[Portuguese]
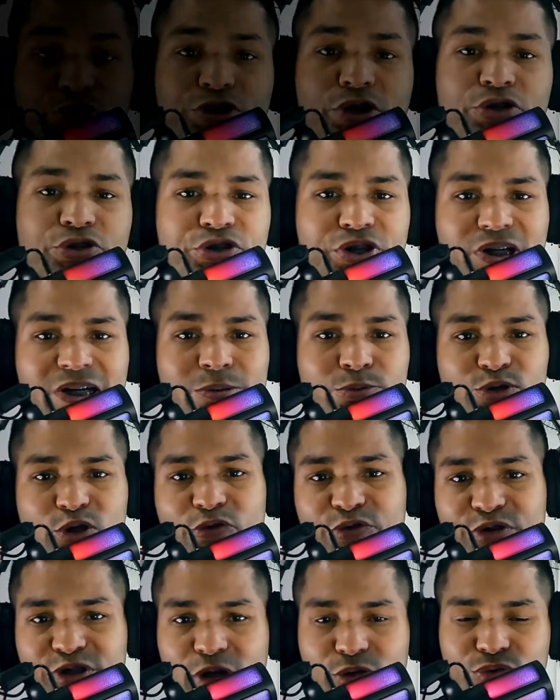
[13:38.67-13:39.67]
Bom, gente,
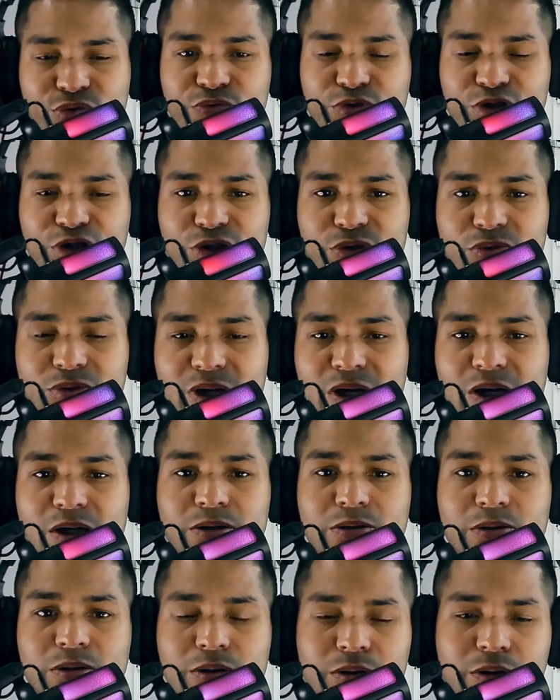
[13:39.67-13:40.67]
chegamos ao final do vídeo,
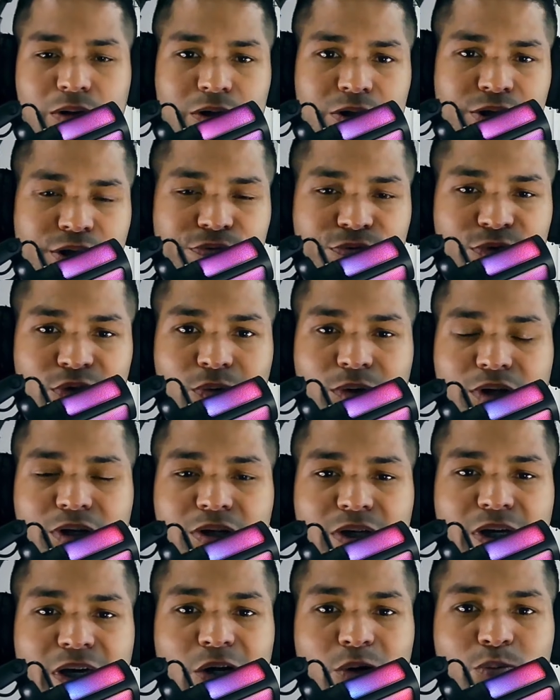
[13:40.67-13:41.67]
tá? Você viu
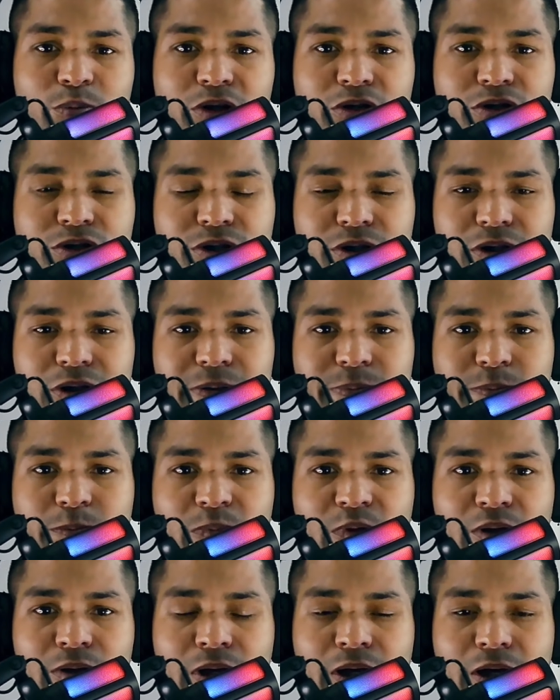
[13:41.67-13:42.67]
aí que realmente
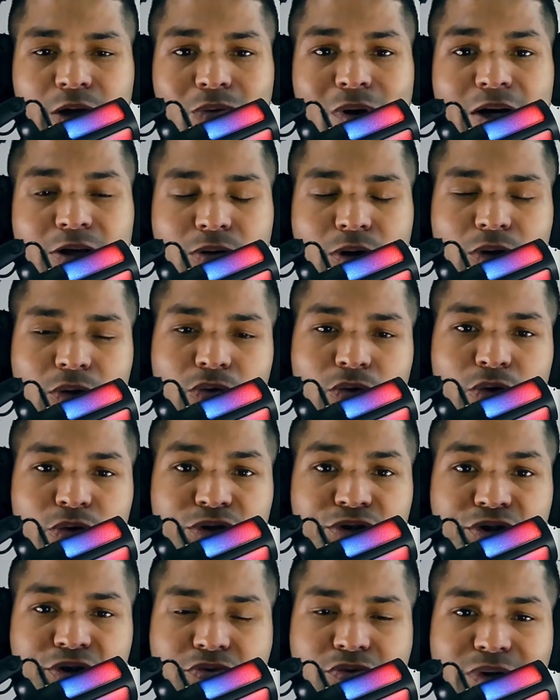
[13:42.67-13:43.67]
é, o
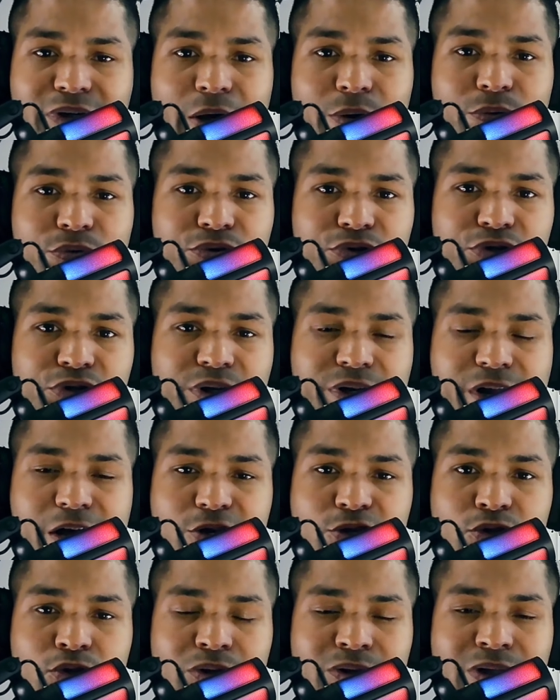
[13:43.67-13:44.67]
arqueólogo Rodrigo caiu em
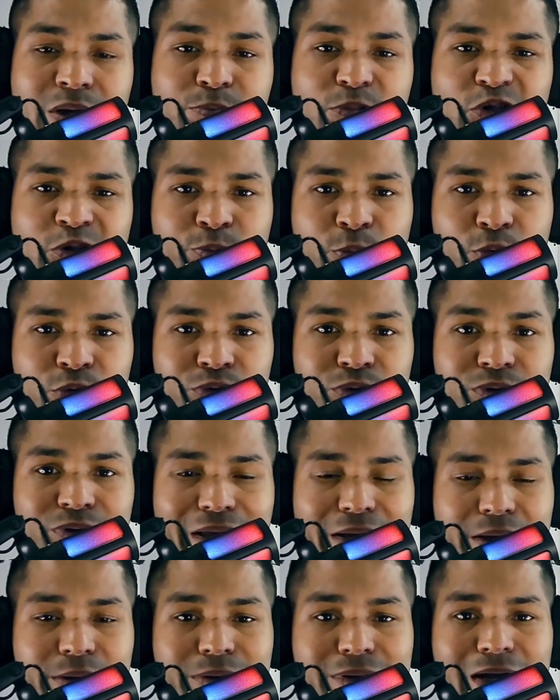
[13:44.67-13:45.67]
descrédito até mesmo por
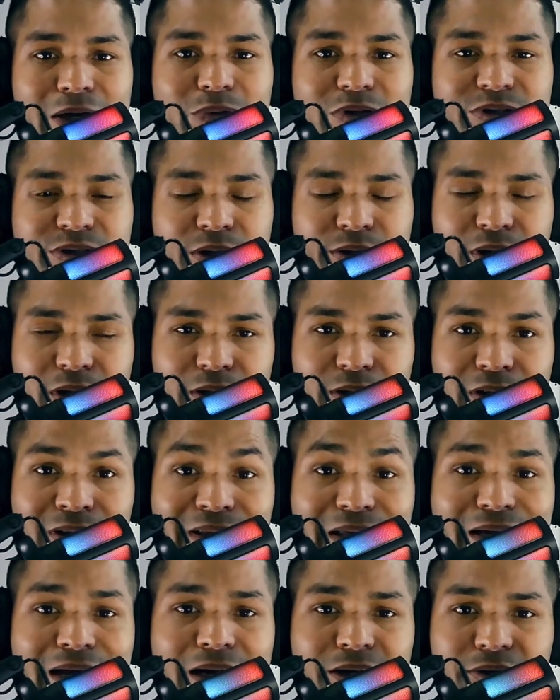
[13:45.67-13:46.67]
ter dado essa
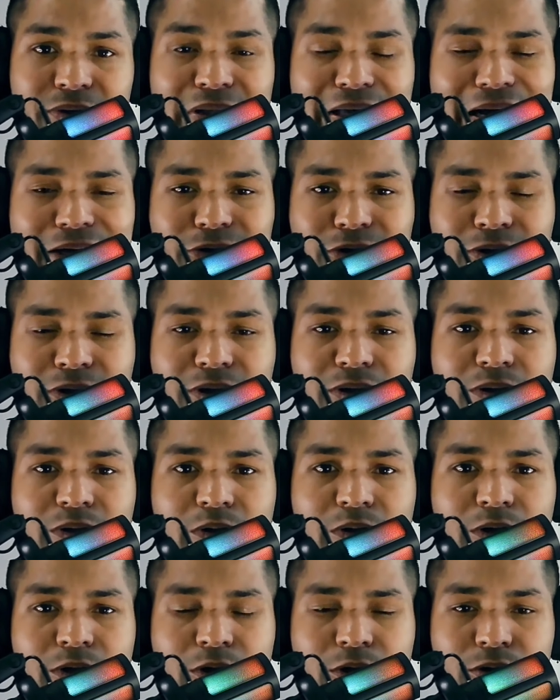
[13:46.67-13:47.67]
legalidade,
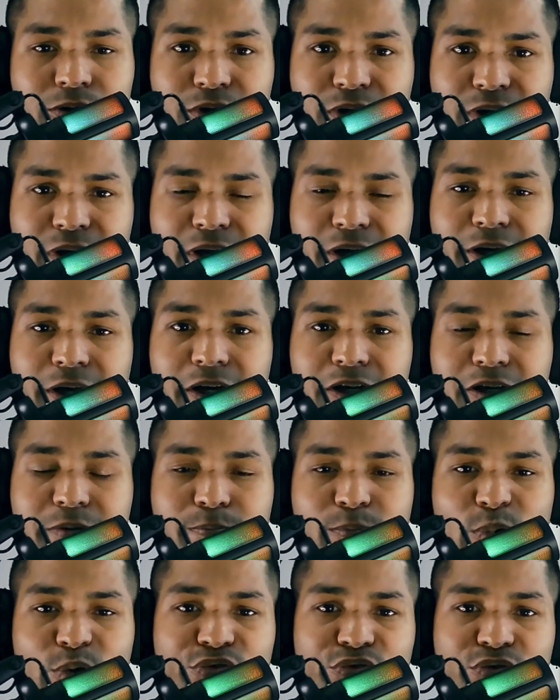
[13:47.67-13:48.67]
né? De querer
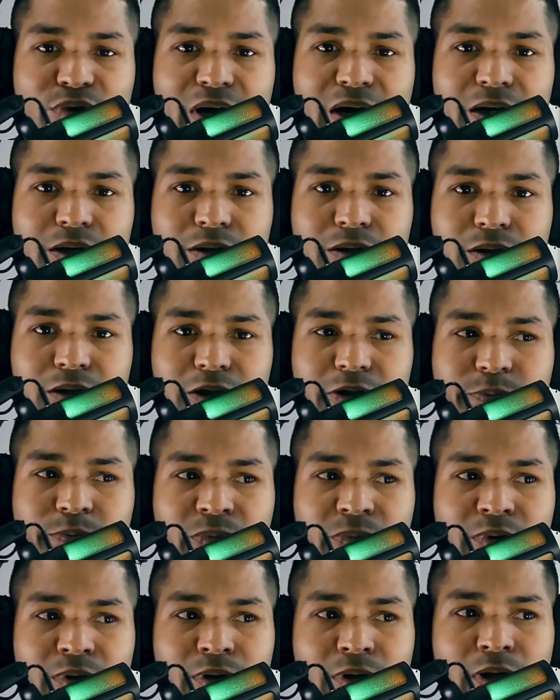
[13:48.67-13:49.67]
aí provar
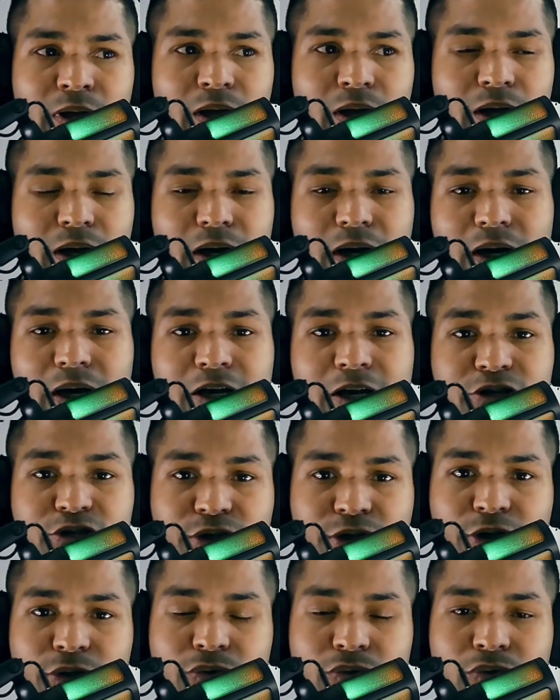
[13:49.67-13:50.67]
que
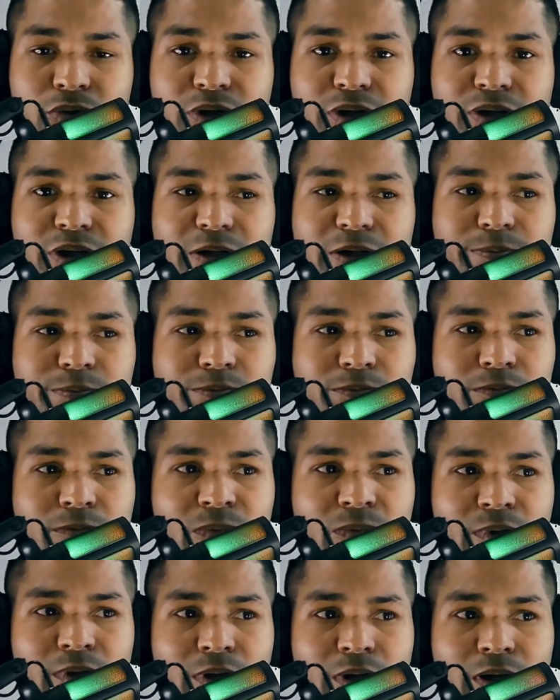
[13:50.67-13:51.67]
a escritora, né,
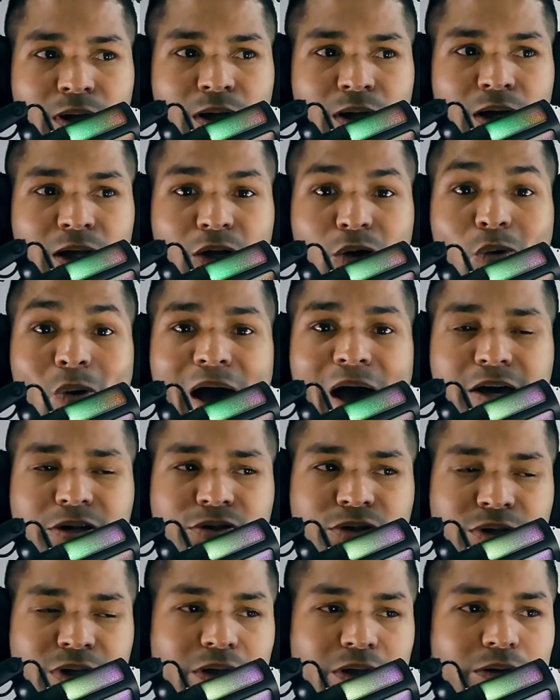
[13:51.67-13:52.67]
Ellen
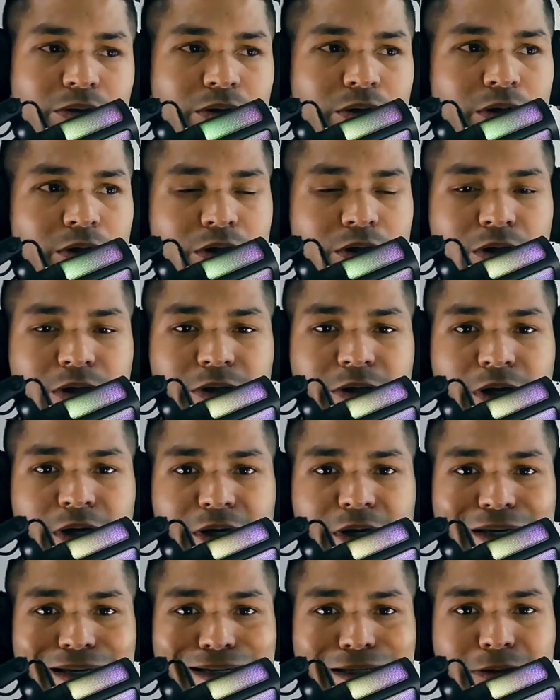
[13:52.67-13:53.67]
White, né,
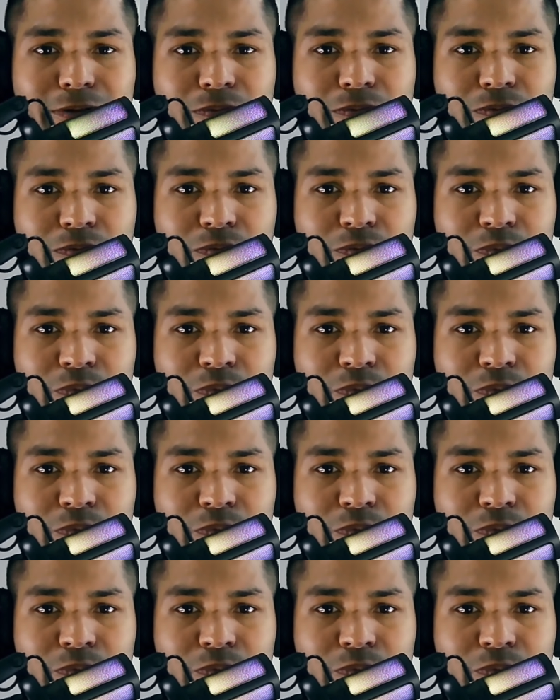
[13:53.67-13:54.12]
é,